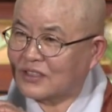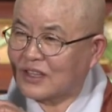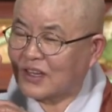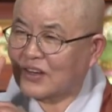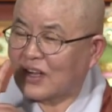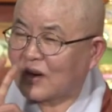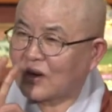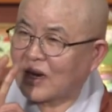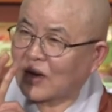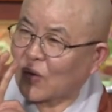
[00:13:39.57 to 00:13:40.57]

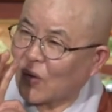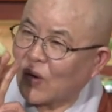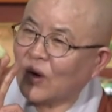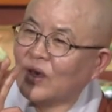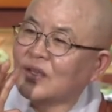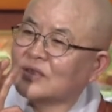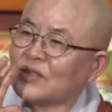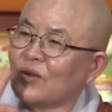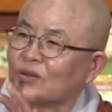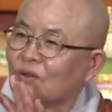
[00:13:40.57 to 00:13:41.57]
태어나고
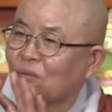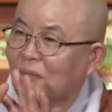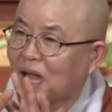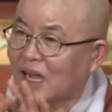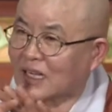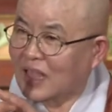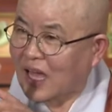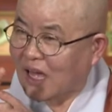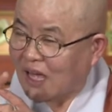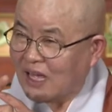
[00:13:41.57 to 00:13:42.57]
성도
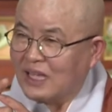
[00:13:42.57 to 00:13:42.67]
마갈타